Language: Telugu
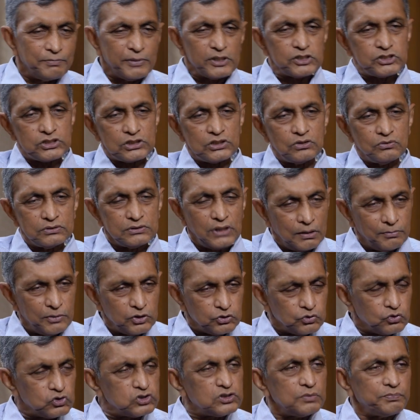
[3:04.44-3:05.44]
పెంచడం దాని
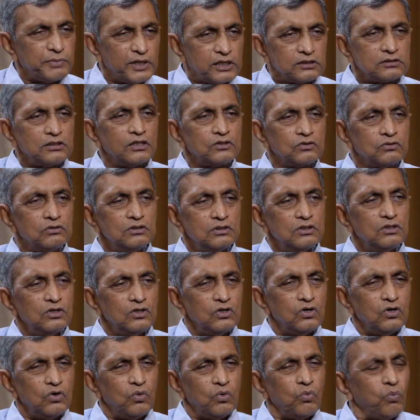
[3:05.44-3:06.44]
మీద దృష్టి పెడతారో
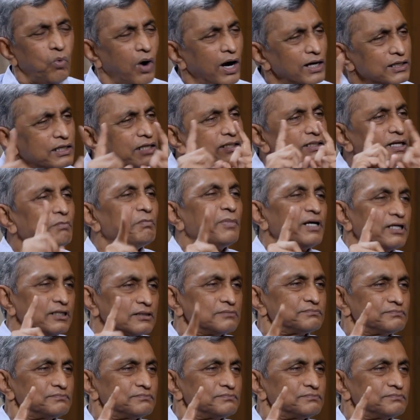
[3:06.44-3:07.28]
వాళ్ళని నమ్మండి